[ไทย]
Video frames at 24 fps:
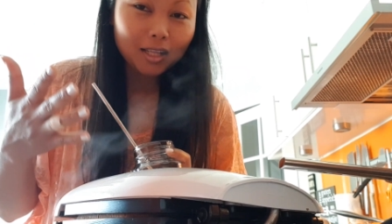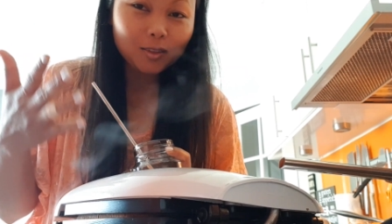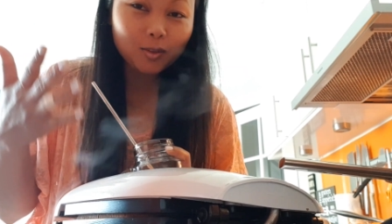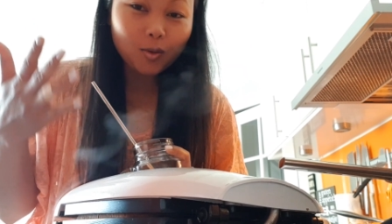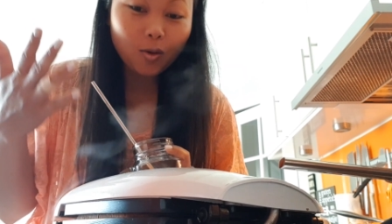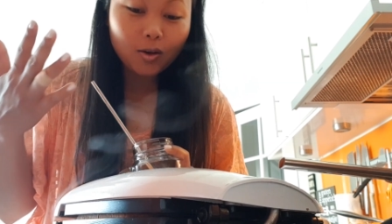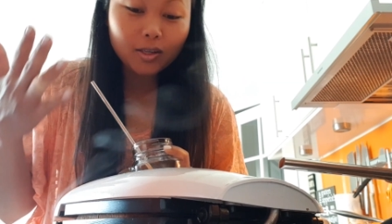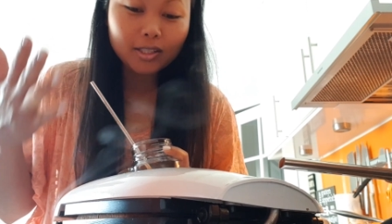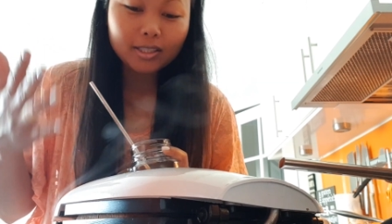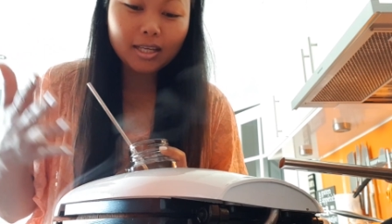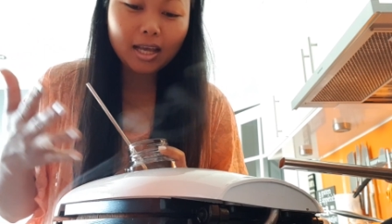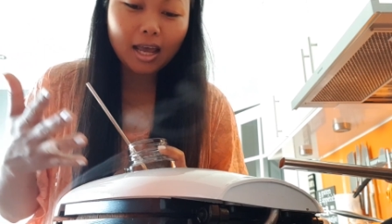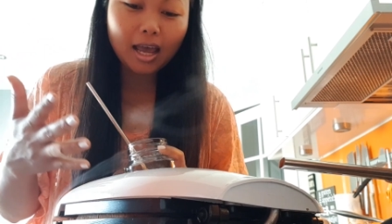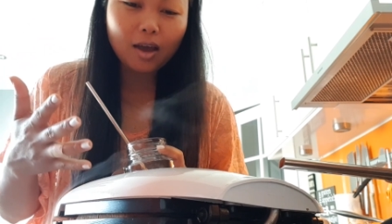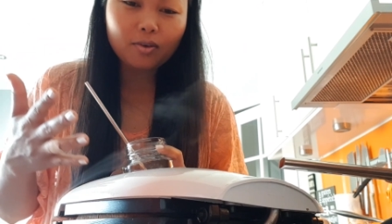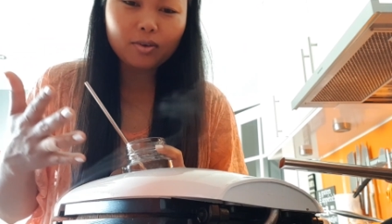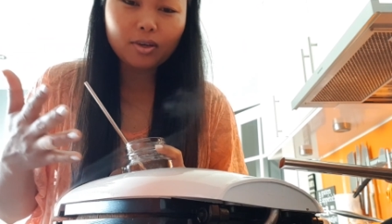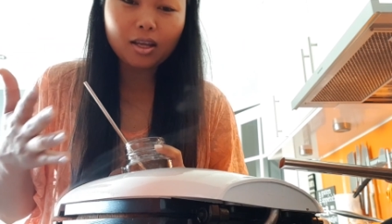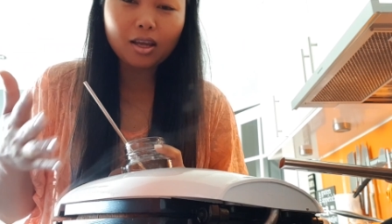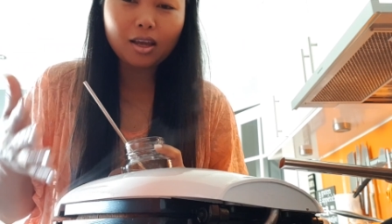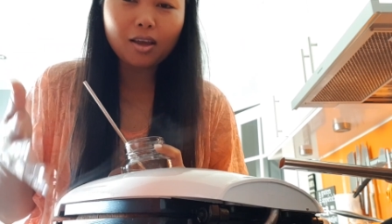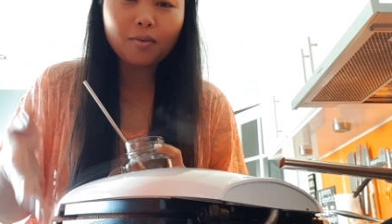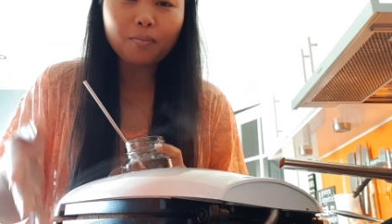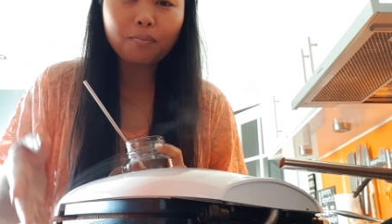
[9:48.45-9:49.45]
ตอนเช้า
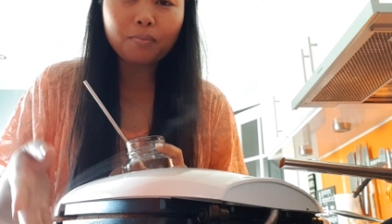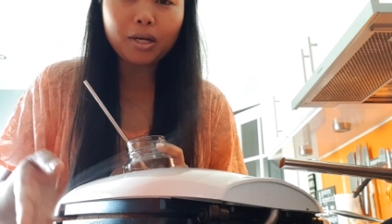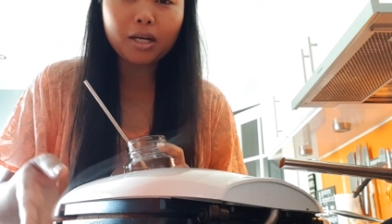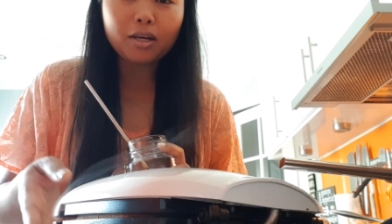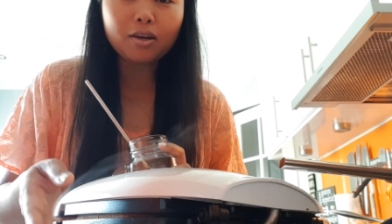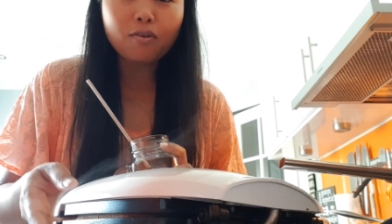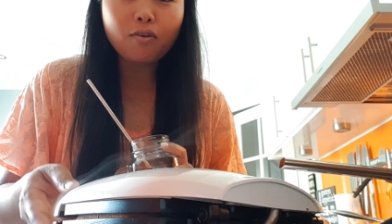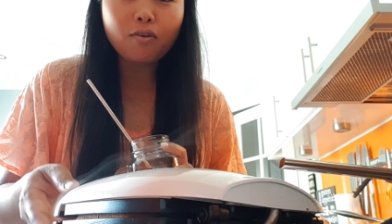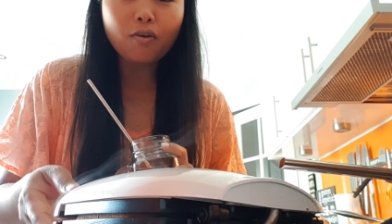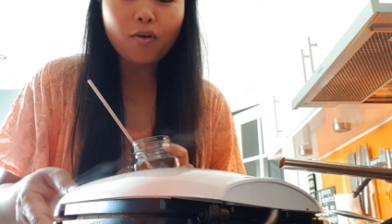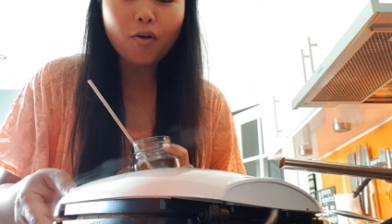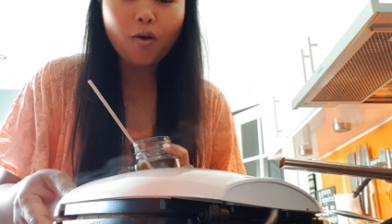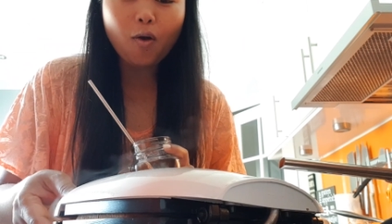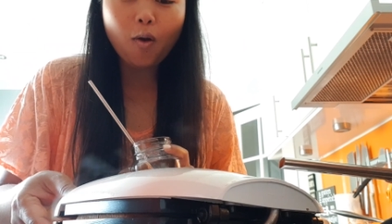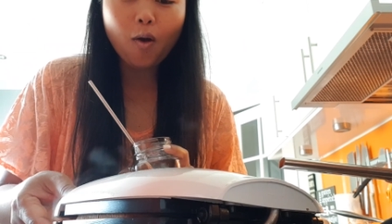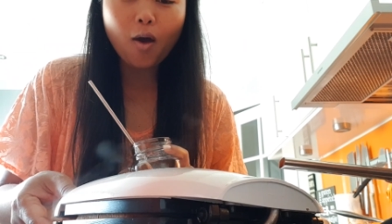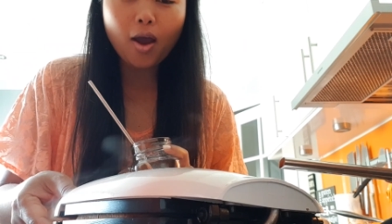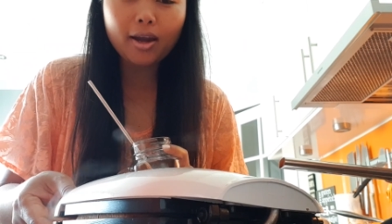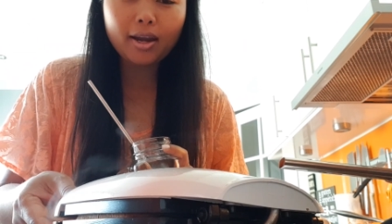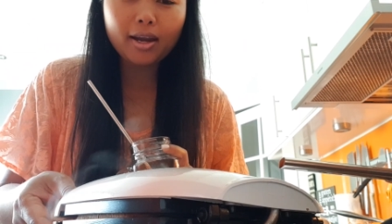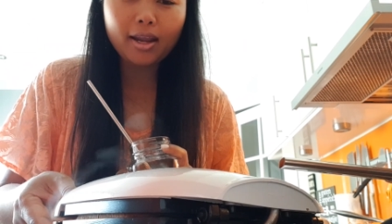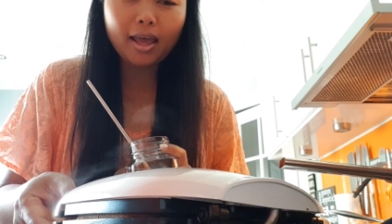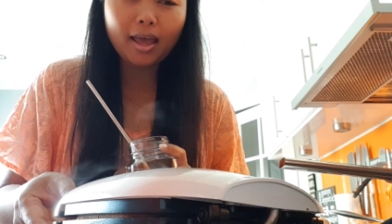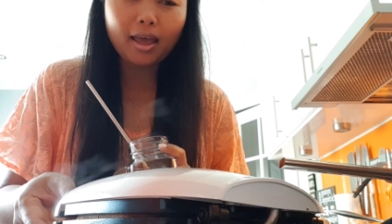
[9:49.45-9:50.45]
เนี่ยมันร้อน
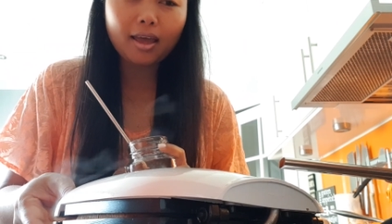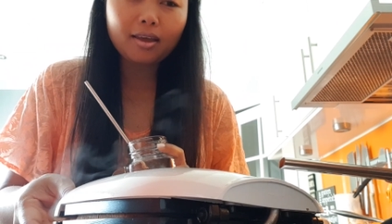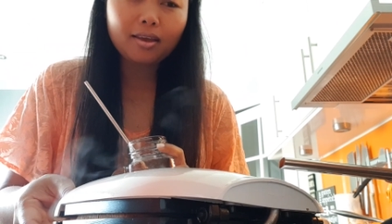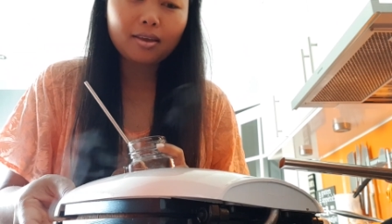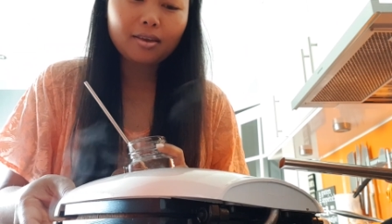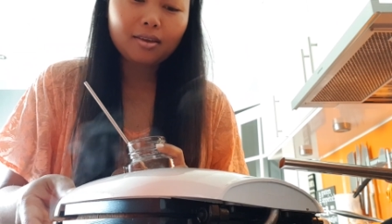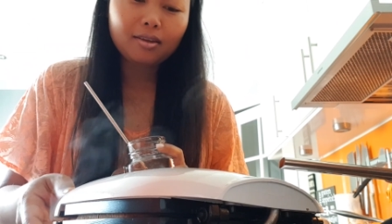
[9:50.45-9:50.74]
นะคะ